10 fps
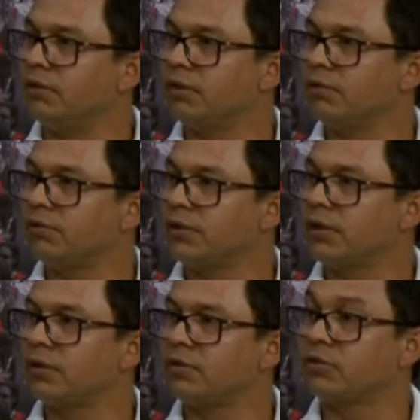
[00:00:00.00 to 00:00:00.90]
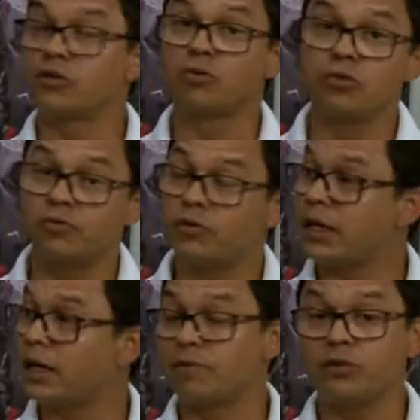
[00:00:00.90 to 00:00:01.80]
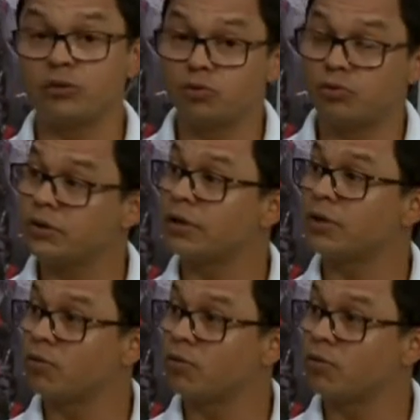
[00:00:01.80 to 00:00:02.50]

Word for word: Então fica Volta uma situação muito vulnerável. E tudo isso é.